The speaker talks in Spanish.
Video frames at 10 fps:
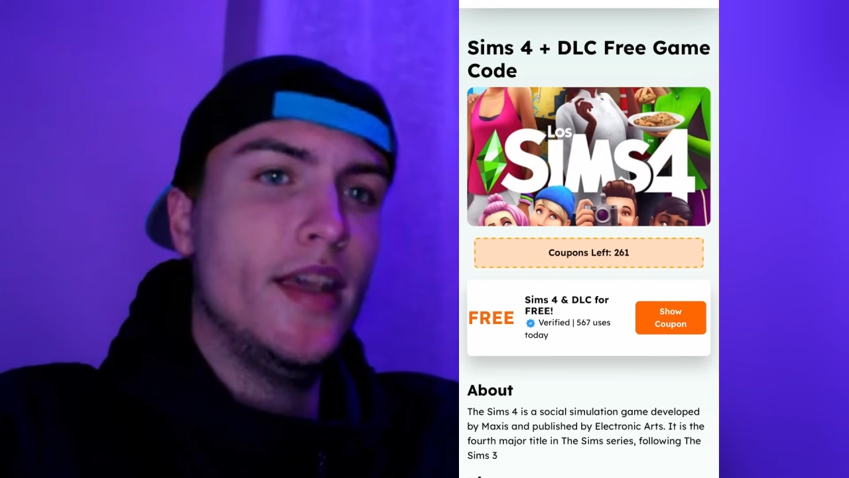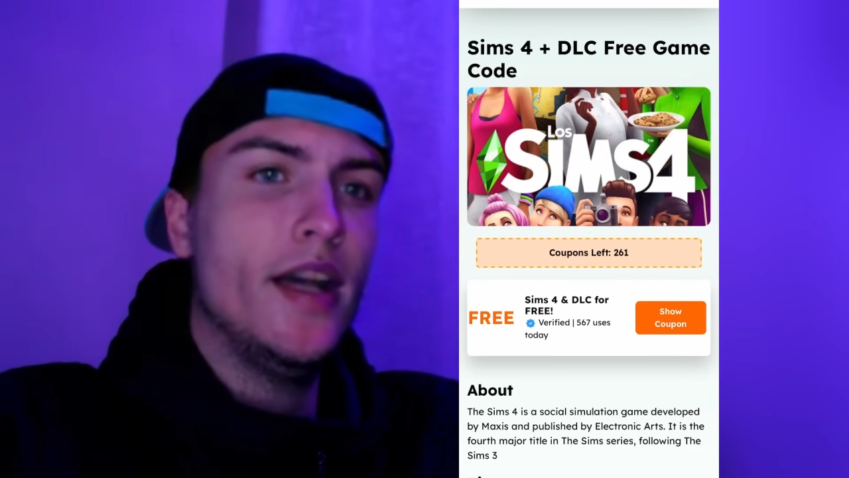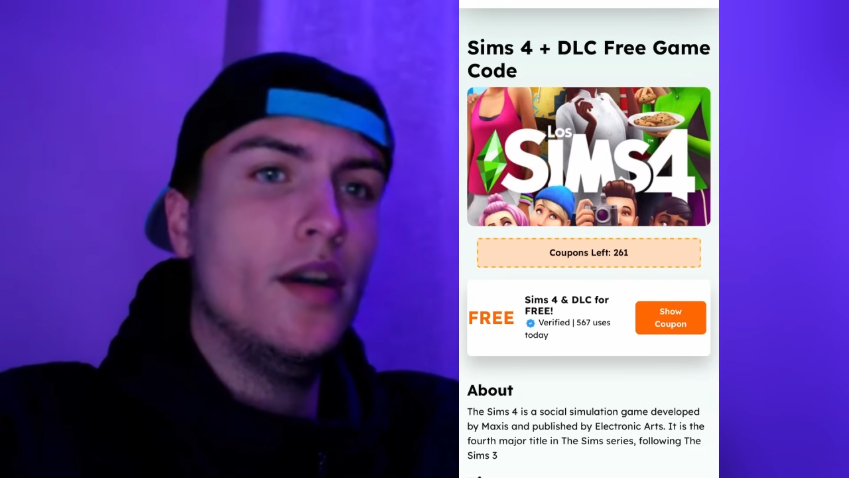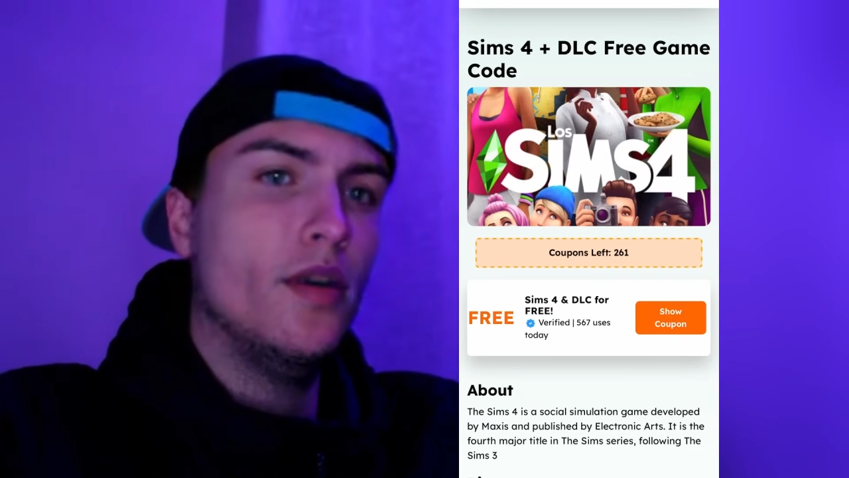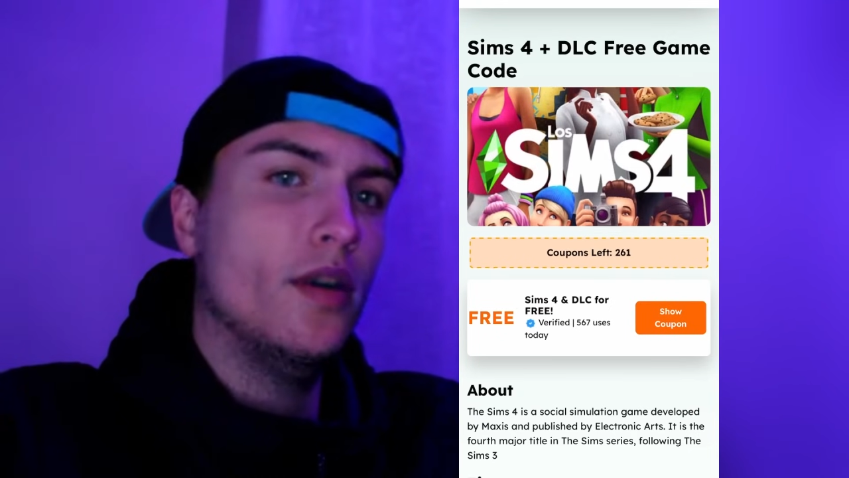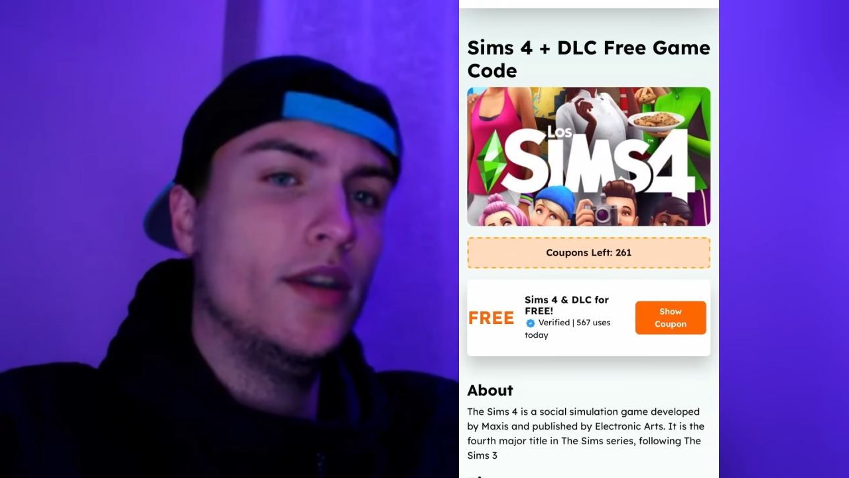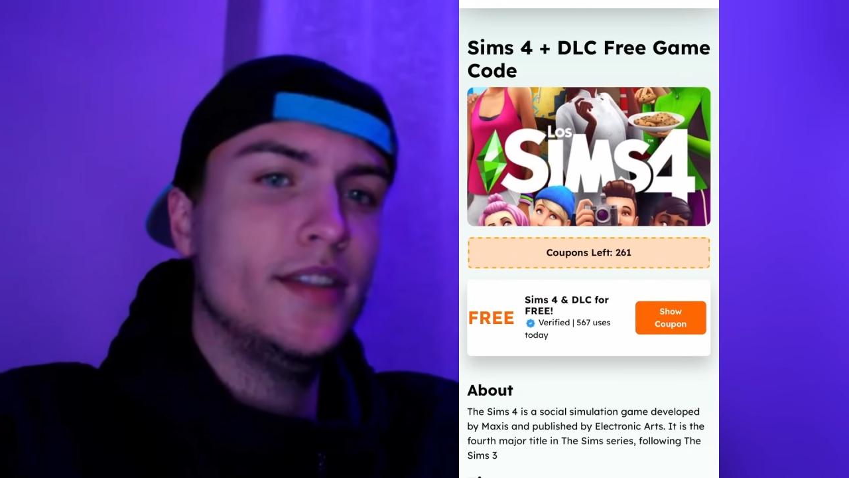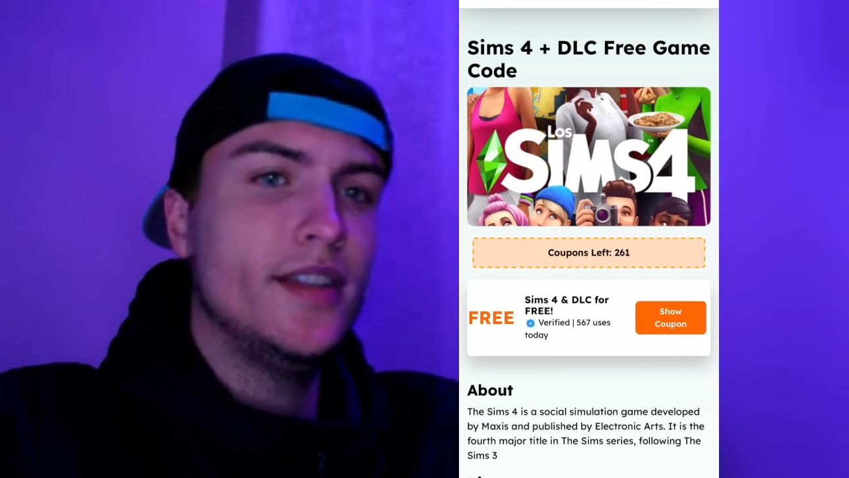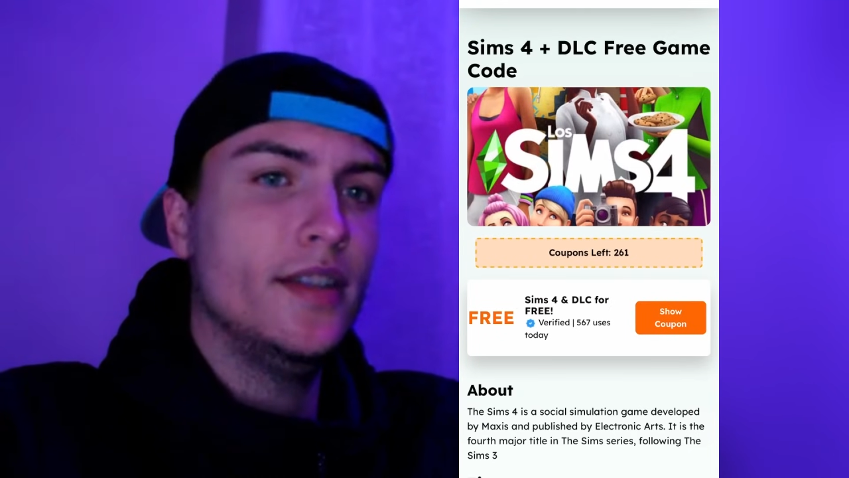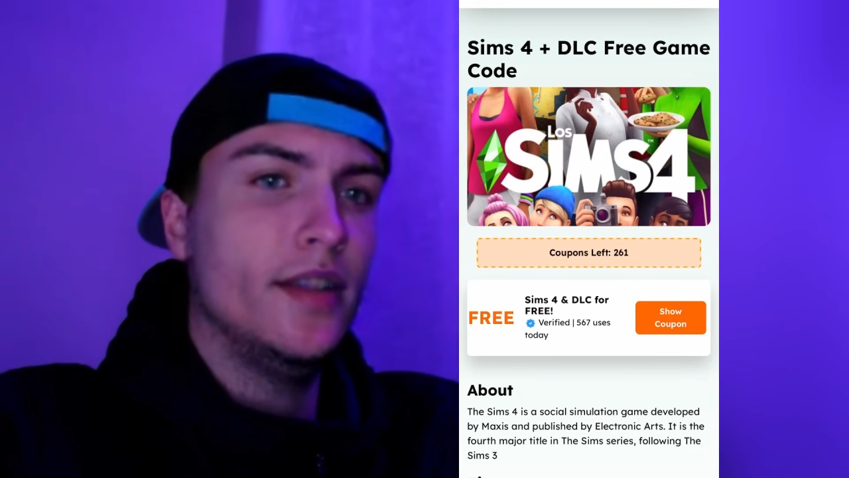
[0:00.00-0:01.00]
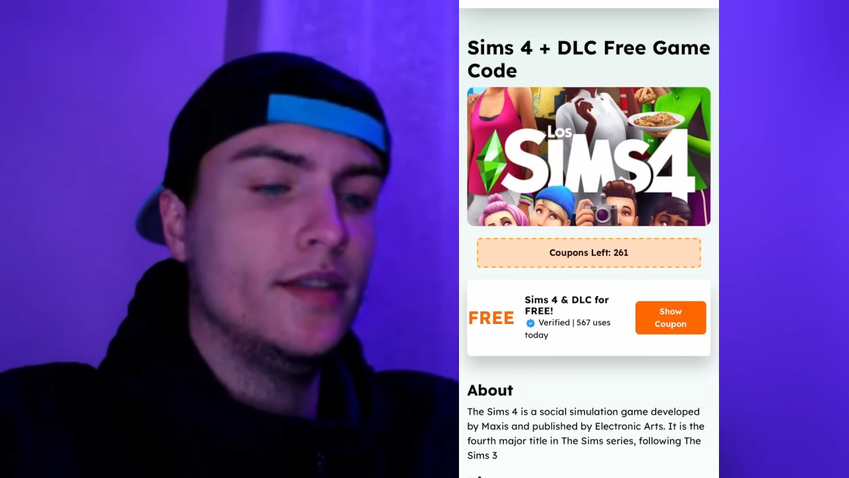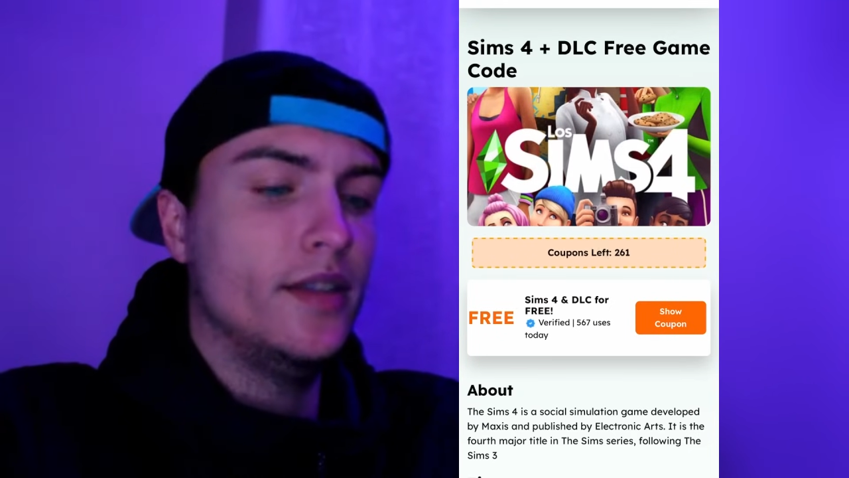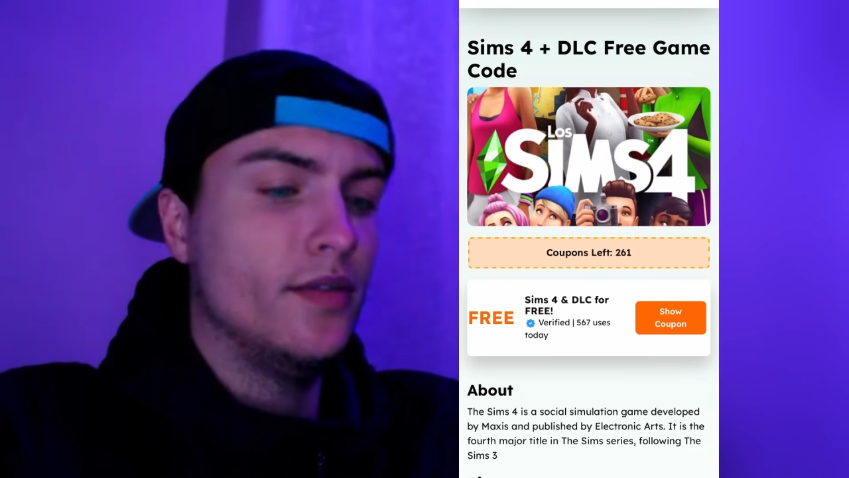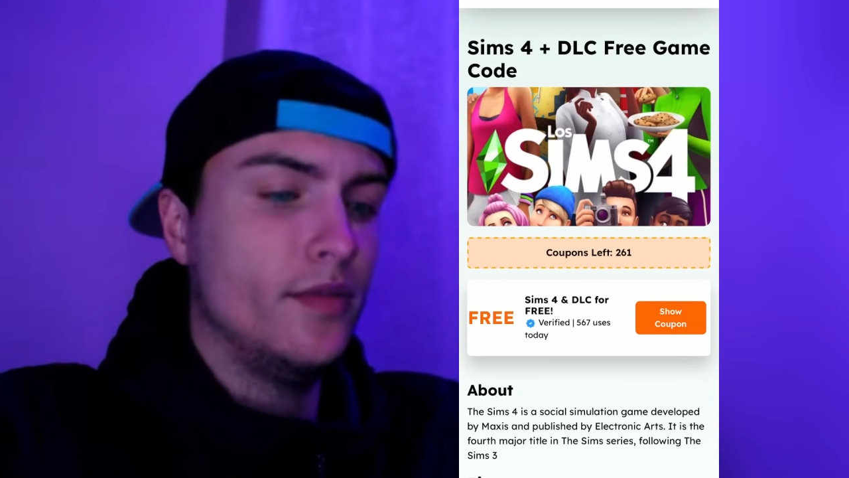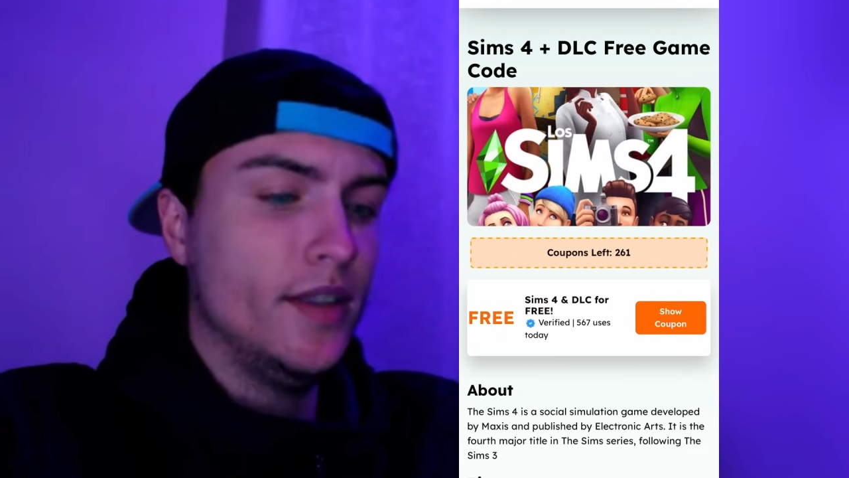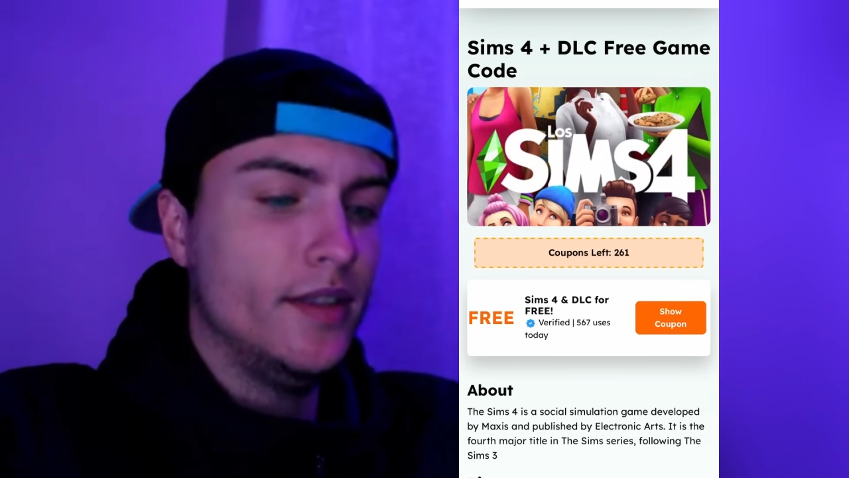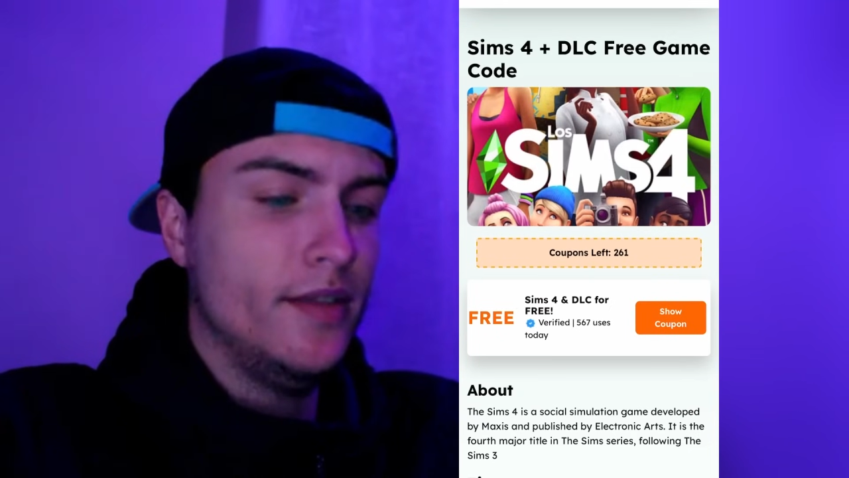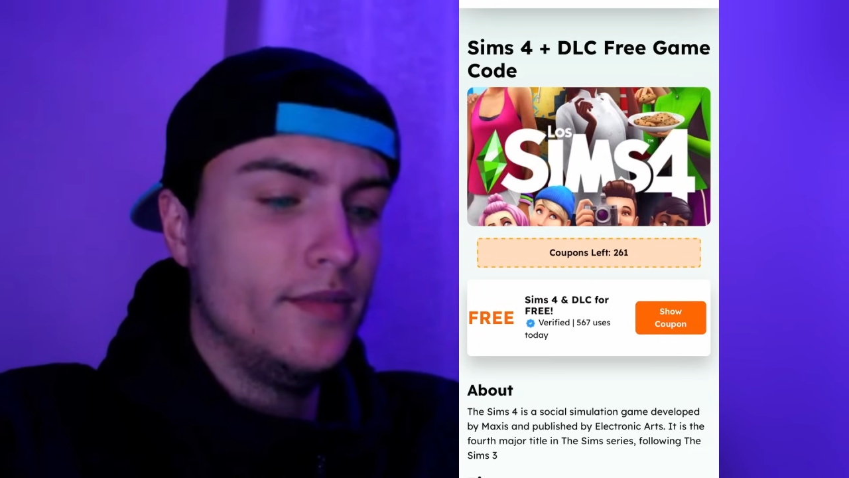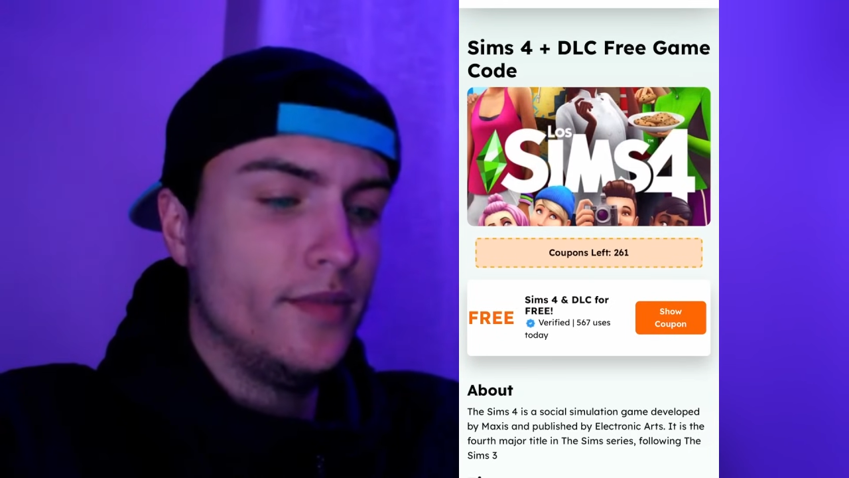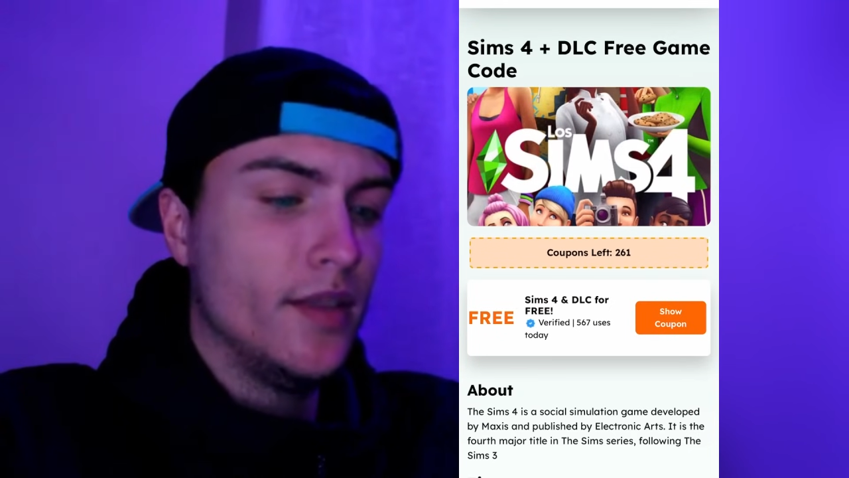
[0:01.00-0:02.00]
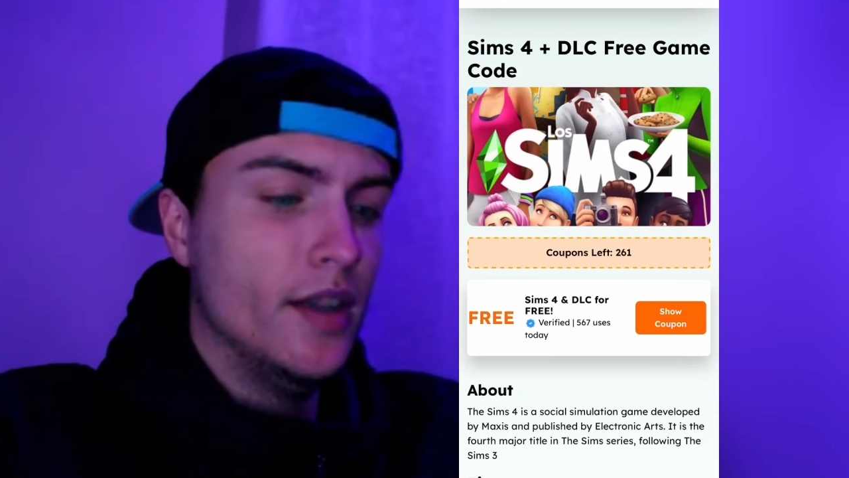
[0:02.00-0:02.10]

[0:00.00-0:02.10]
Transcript: EA o Origin anteriormente.